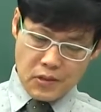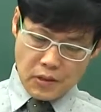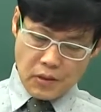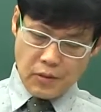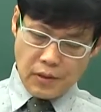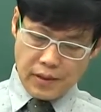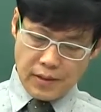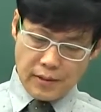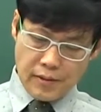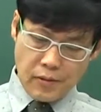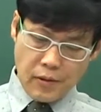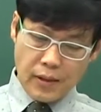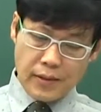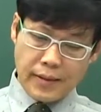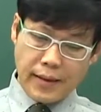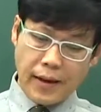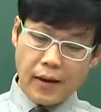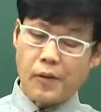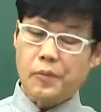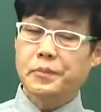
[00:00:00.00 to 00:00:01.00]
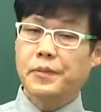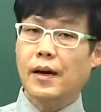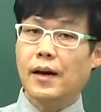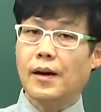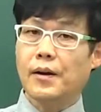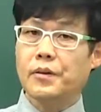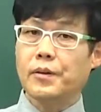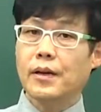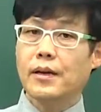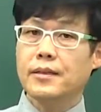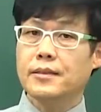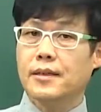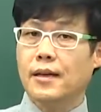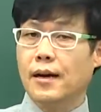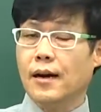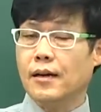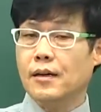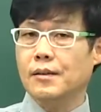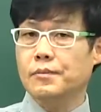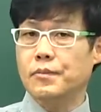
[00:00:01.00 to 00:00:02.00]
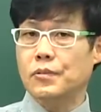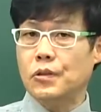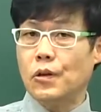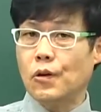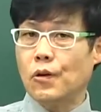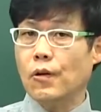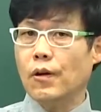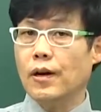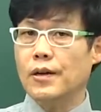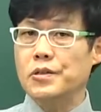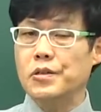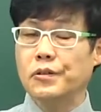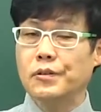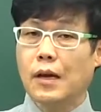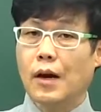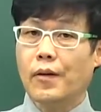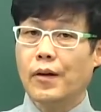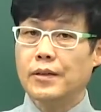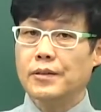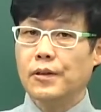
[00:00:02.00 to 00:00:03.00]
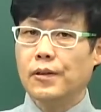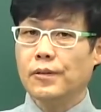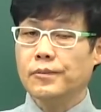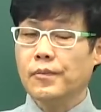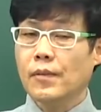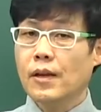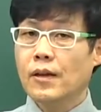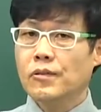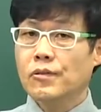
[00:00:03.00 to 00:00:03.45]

정의와는 관계가 없다. 이게 이제 가끔 섞어가지고 나와서